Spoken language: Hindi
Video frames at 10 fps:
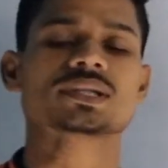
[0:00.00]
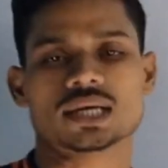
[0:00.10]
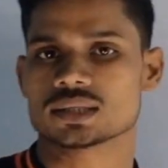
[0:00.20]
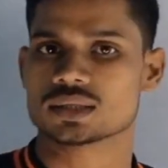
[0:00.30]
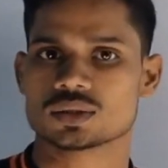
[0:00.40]

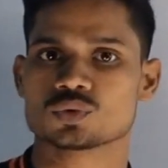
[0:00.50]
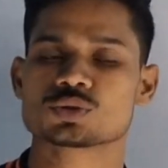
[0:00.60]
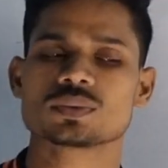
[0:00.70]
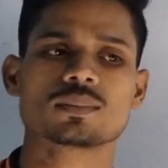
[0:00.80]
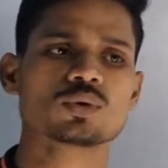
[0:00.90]
स्टार्ट किया था
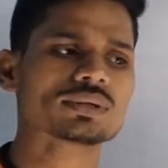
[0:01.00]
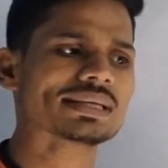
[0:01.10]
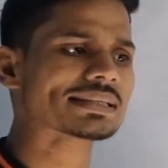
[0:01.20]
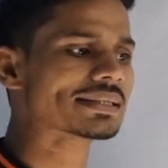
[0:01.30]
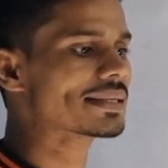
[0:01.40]
उसमें हम लोगों ने
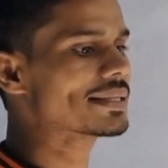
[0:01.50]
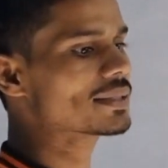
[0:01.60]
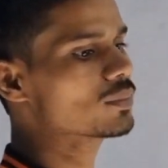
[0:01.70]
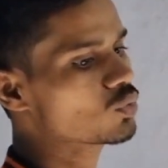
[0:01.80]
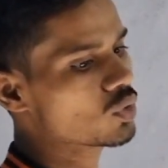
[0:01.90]
एक्सरसाइज
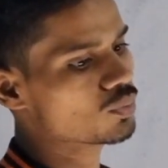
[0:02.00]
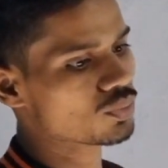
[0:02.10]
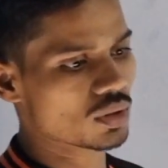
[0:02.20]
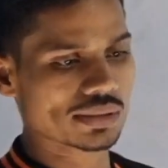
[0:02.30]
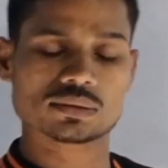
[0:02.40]
नंबर वन
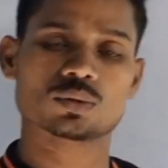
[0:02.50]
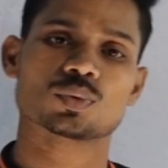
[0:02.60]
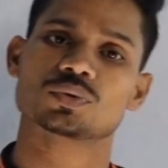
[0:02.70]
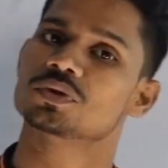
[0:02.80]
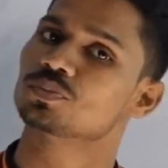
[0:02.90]
सेवन
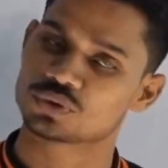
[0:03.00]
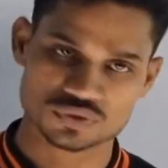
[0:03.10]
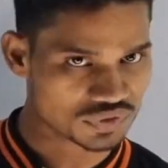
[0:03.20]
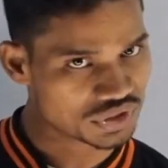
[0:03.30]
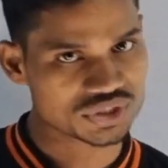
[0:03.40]
पॉइंट वन पूरे
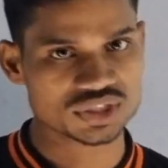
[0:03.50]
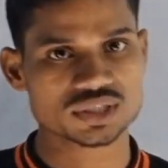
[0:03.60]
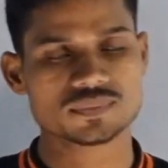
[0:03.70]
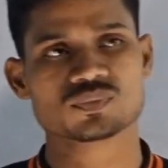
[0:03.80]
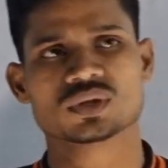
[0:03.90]
फिनिश किए
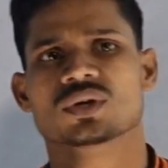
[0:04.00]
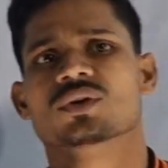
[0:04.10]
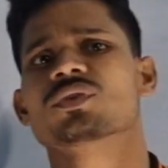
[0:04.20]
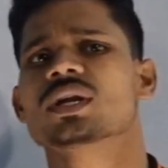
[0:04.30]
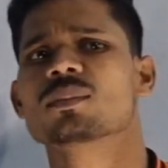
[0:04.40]
थे
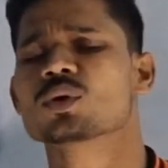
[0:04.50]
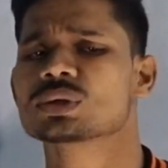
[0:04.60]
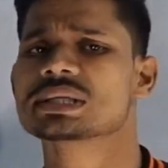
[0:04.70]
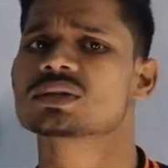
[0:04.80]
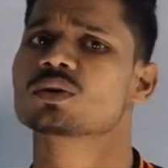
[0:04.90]
फिर हम लोगों
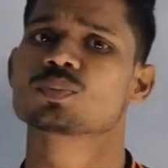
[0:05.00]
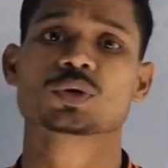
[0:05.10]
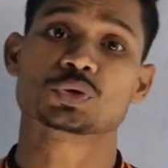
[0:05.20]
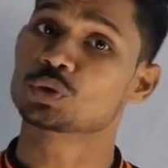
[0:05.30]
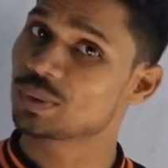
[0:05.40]
ने सेवन
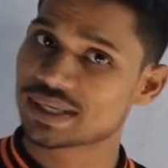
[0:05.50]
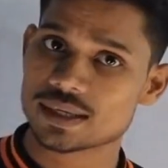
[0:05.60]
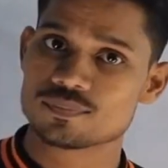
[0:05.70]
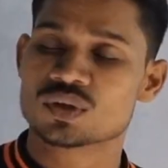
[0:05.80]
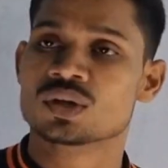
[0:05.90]
पॉइंट टू पे
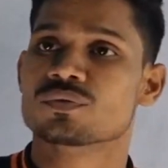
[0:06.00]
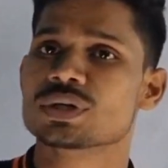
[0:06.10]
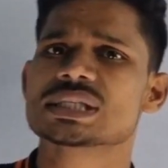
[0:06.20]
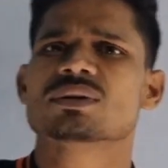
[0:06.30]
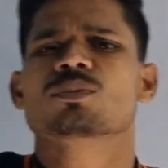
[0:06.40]
गए
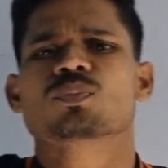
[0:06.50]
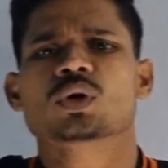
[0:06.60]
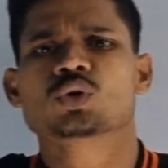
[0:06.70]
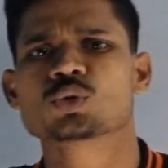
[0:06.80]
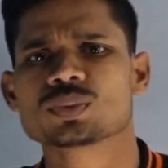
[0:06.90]
फिर सेवन
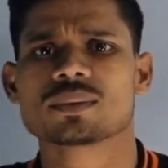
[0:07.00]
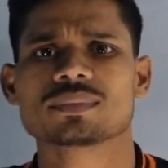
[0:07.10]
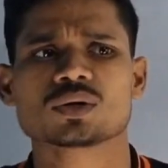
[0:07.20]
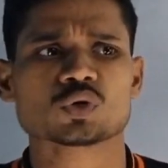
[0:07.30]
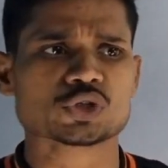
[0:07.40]
पॉइंट टू पे
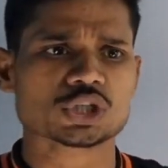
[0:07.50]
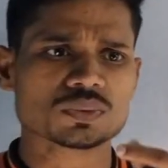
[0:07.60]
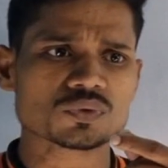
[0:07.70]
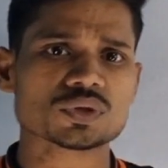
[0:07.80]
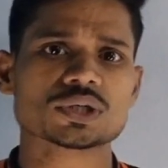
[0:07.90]
हमने क्वेश्चन
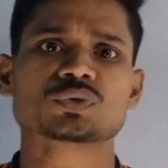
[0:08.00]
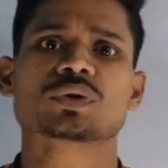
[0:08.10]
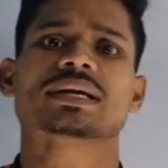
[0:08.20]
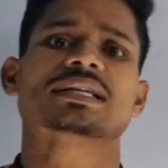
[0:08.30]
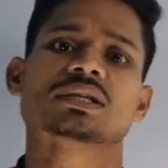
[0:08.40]
नंबर वन टू
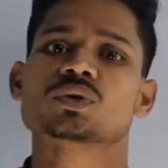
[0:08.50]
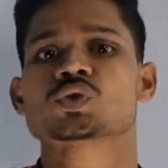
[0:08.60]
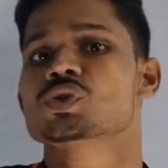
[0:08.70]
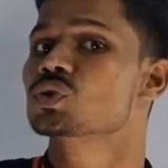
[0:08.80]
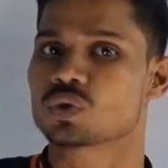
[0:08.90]
लेके थ्री
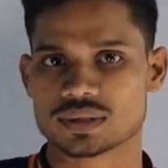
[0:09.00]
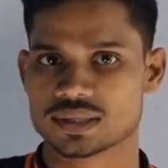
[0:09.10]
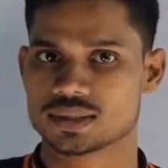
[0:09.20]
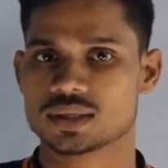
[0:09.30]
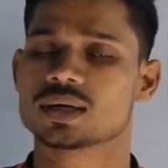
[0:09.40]
क्वेश्चन सॉल्व किए
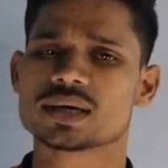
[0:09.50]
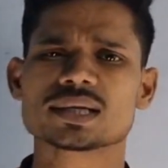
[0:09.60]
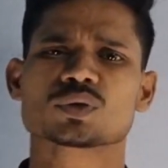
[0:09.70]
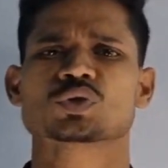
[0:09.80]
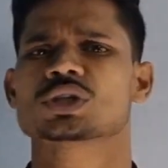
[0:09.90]
थे
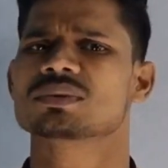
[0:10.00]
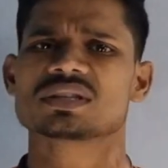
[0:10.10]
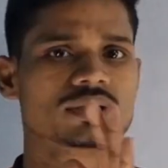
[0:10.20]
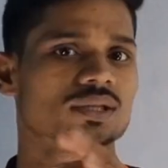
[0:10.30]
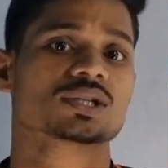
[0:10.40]
हर क्वेश्चन में
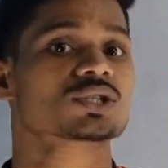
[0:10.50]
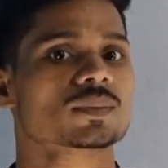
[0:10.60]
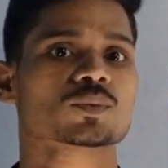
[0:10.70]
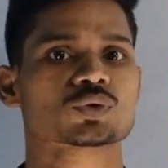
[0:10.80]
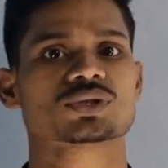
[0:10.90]
तीन तीन
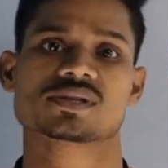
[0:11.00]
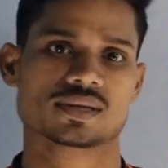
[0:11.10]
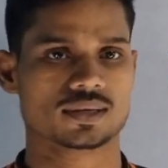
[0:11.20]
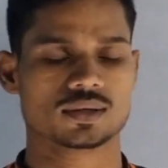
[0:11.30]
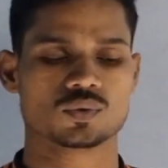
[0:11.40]
सब क्वेश्चन
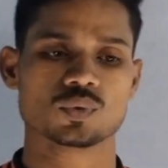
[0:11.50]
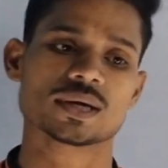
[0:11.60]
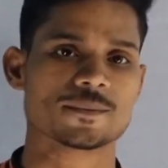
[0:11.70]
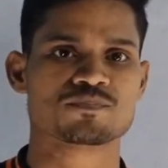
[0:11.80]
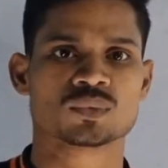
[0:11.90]
थे
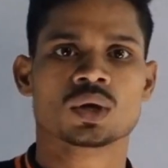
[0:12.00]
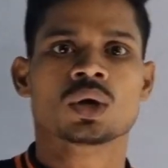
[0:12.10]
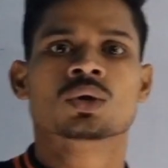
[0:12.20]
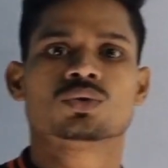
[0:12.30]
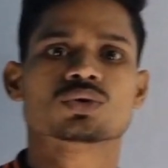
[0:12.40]
ओके okay?
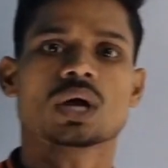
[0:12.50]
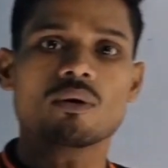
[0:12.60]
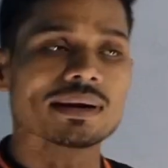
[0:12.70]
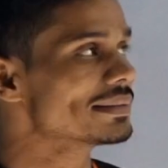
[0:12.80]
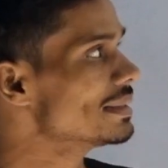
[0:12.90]
तो
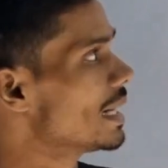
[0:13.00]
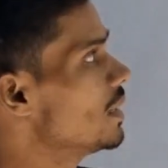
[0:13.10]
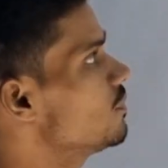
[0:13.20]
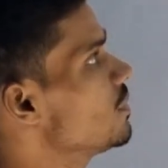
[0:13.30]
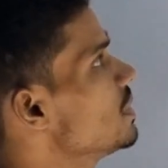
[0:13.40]
नाउ एट द टाइम वी विल